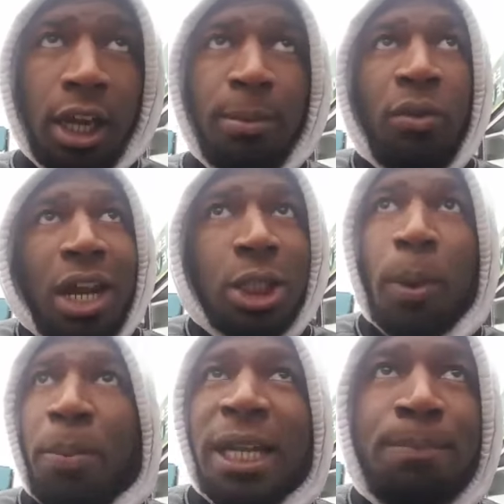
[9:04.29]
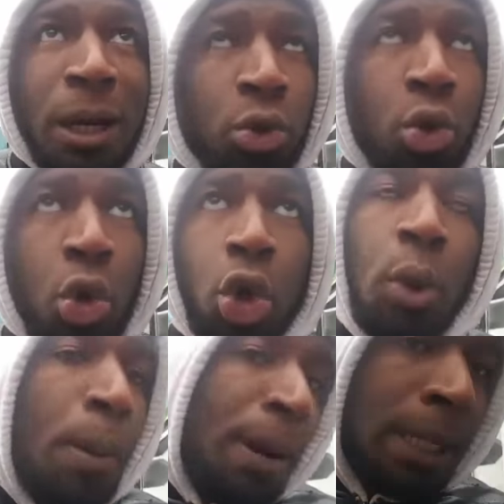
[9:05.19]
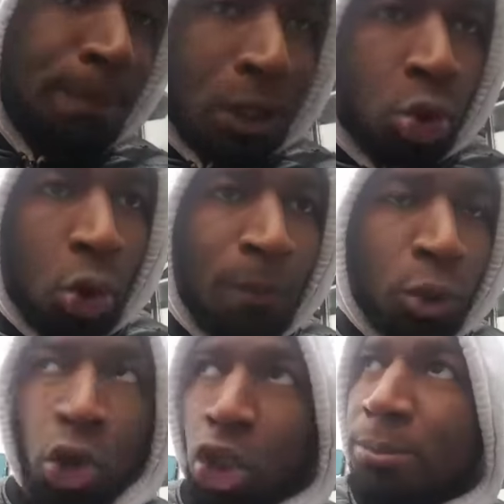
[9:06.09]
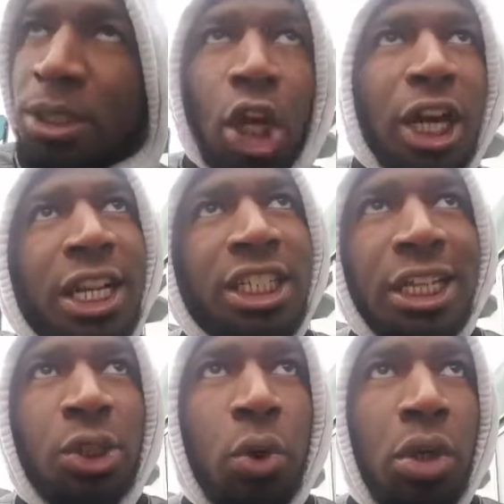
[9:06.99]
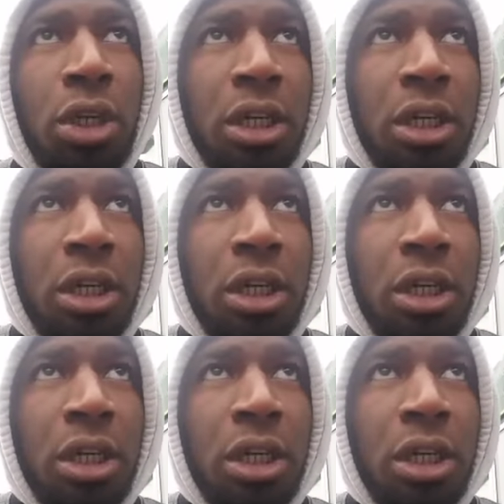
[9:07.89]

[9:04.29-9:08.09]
Mais voilà, je ne peux pas être partout, on ne peut pas être partout. On est une petite organisation.